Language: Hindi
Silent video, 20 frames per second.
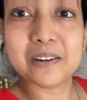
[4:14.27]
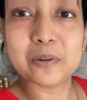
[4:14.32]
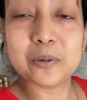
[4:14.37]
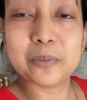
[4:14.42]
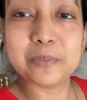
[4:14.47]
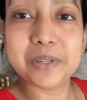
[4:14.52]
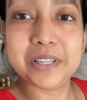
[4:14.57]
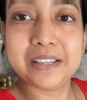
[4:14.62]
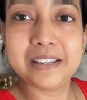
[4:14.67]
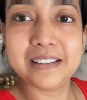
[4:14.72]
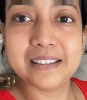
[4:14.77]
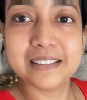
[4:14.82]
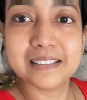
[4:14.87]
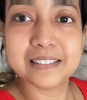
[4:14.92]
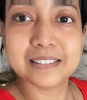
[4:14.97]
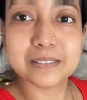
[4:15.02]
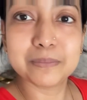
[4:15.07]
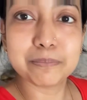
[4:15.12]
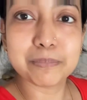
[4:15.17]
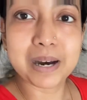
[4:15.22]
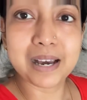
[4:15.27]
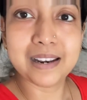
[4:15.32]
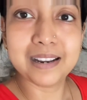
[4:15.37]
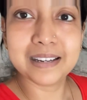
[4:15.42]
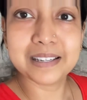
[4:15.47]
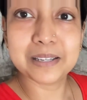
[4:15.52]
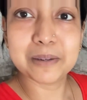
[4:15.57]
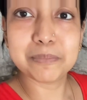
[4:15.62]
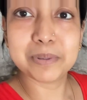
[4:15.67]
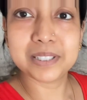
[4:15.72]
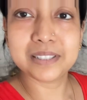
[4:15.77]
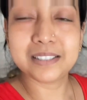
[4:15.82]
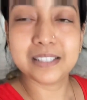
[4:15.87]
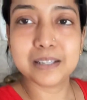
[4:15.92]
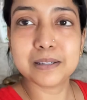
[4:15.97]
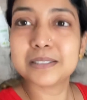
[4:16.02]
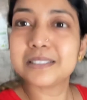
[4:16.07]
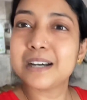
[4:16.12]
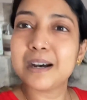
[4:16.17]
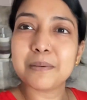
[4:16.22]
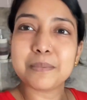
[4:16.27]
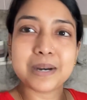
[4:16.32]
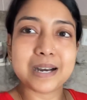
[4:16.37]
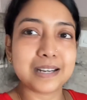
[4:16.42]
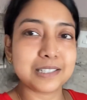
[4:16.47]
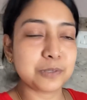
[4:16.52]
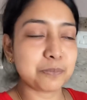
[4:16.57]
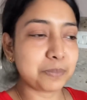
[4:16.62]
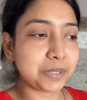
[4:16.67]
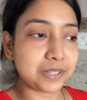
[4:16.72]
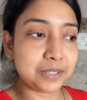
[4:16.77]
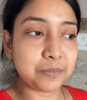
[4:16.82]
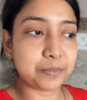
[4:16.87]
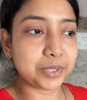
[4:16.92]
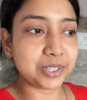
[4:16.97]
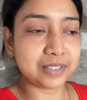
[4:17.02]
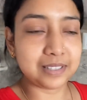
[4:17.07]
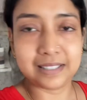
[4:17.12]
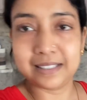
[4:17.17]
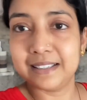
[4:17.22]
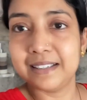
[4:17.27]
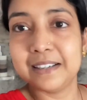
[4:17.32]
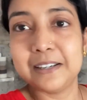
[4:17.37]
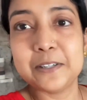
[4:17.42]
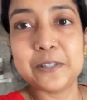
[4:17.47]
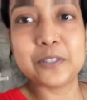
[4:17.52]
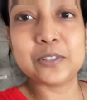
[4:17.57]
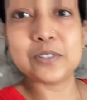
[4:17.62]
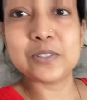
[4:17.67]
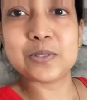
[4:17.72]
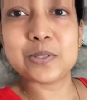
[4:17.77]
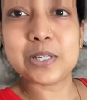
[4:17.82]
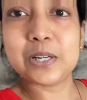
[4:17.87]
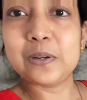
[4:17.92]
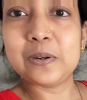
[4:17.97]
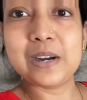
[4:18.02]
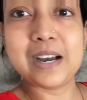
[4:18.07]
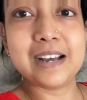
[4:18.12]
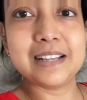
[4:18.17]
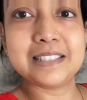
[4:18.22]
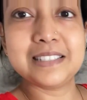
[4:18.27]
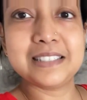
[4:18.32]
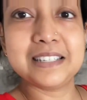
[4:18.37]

गोभी पालक के पत्ते सब आज पत्ते पत्ते तो चलो आज